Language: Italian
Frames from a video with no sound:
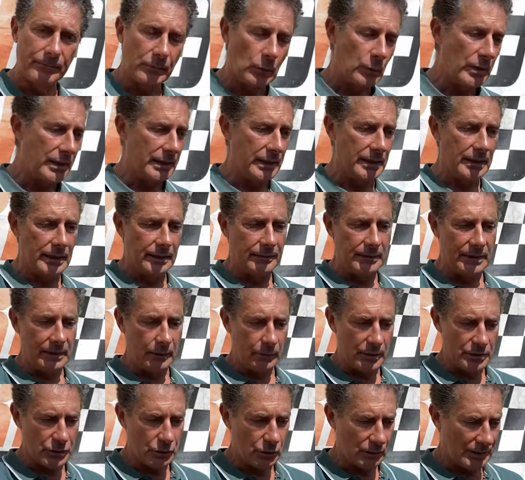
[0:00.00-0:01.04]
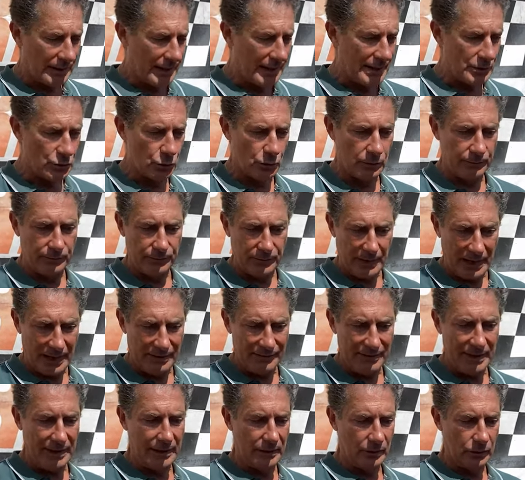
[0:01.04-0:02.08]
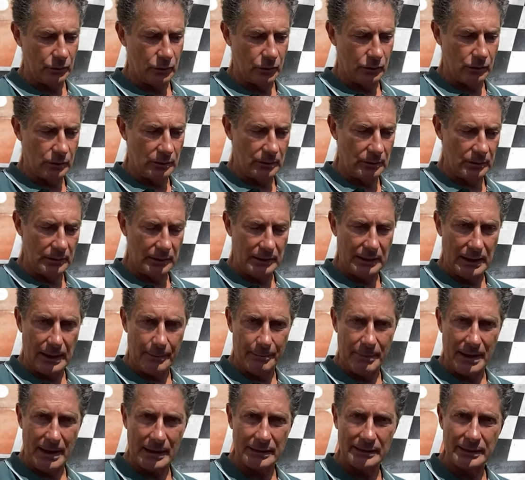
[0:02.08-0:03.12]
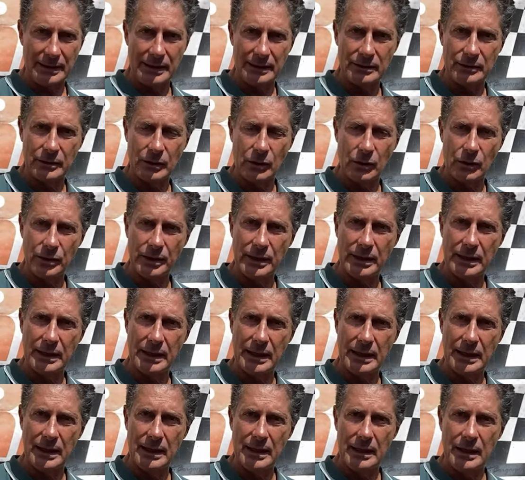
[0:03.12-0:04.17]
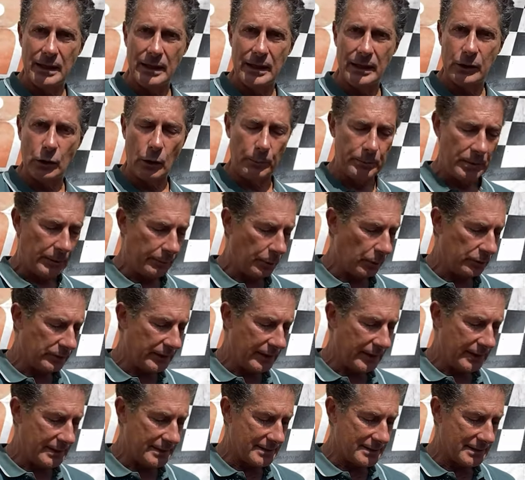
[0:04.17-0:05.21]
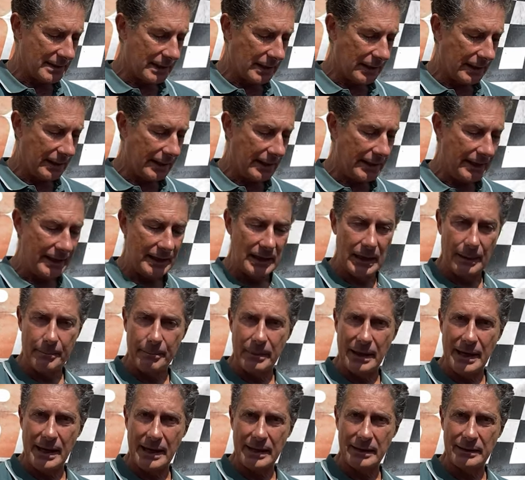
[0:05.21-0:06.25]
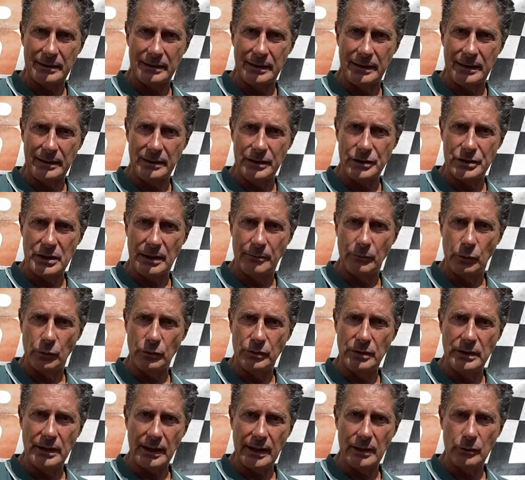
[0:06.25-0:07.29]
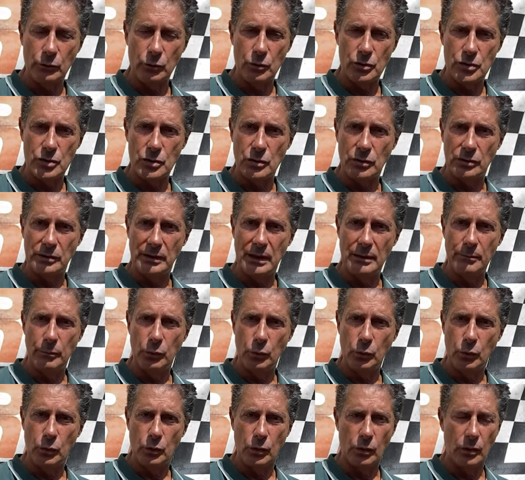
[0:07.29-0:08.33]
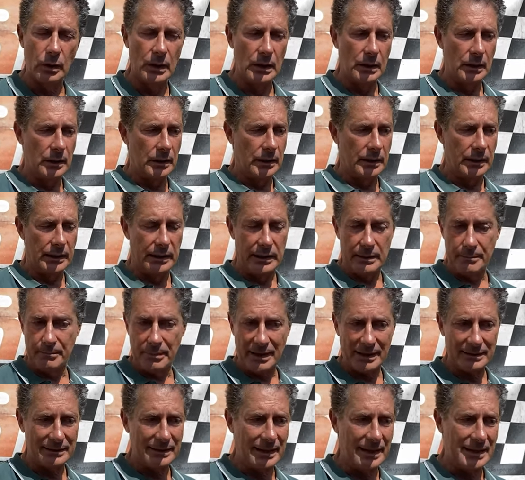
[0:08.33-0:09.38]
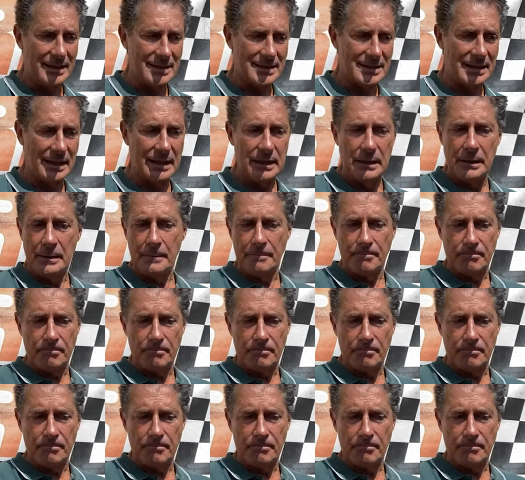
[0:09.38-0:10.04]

quindi in questo caso avendo la parte elettronica eh, coppia potenza e la parte diciamo di riduzione del buco eh, in partenza